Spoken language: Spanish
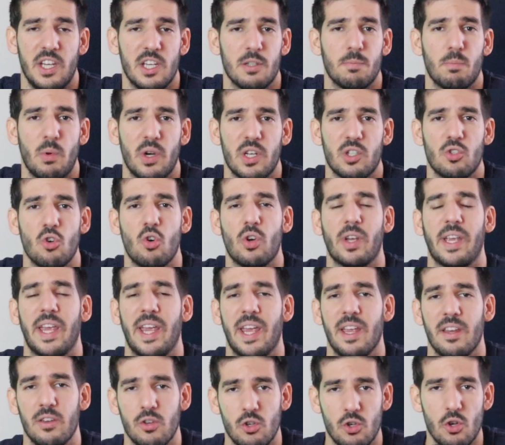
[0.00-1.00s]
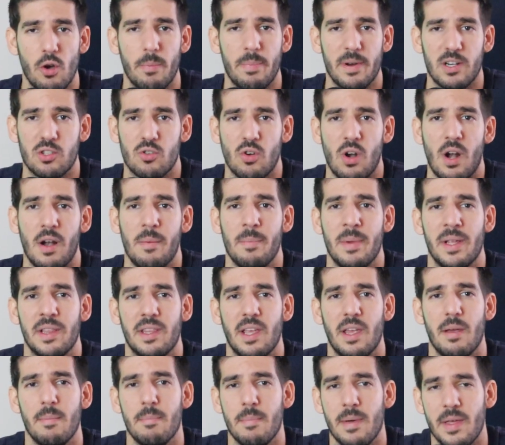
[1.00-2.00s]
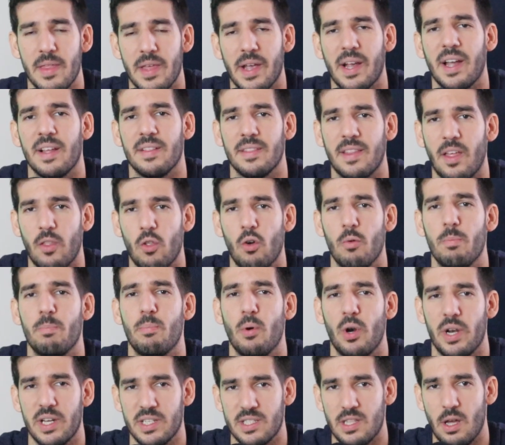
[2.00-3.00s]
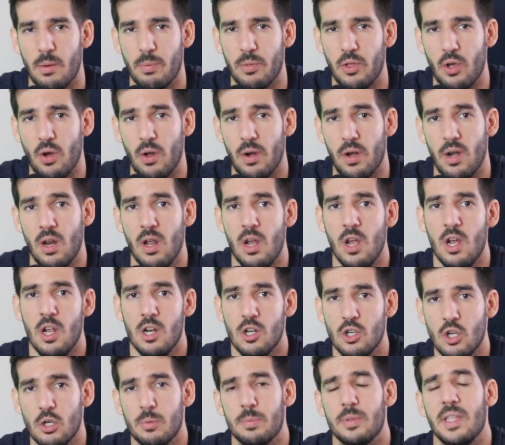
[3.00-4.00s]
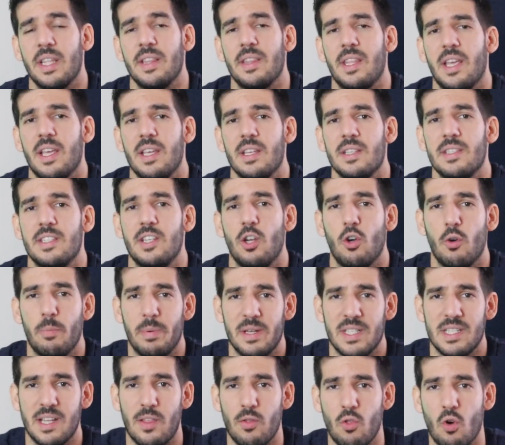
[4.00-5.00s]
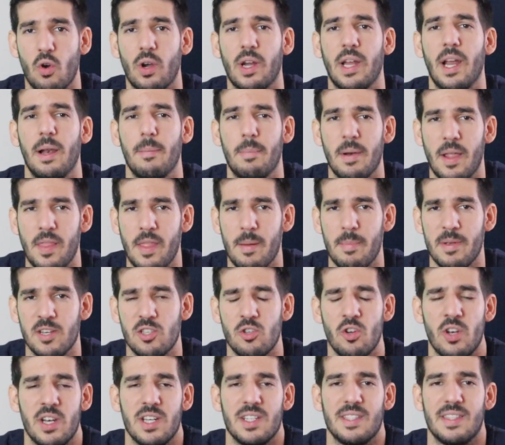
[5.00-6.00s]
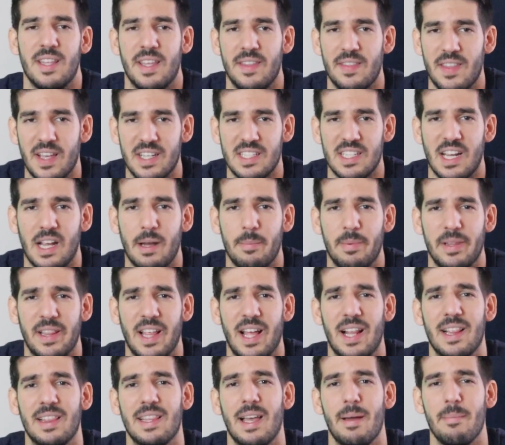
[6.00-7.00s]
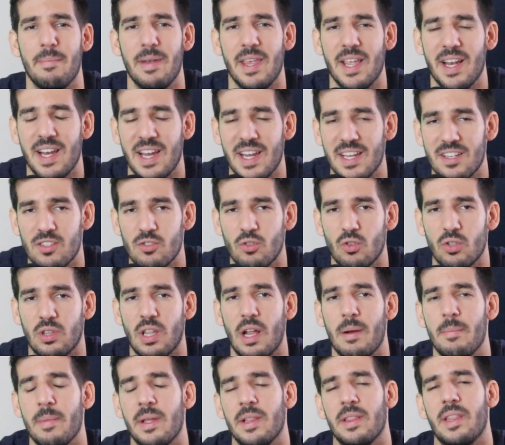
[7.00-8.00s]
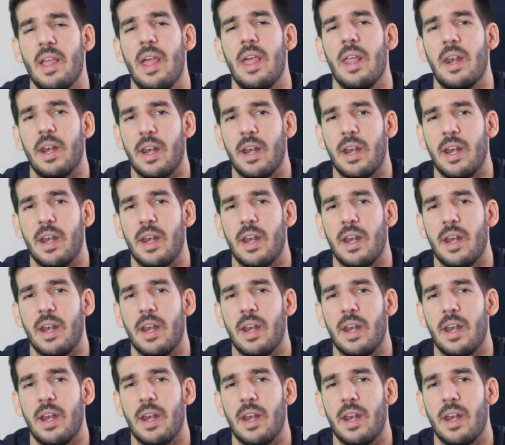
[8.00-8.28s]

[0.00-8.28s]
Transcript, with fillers: Y es por eso que yo personalmente me he decantado por esta opción. No obstante, sigo pensando que el plan de pensiones de Indexa Capital también es totalmente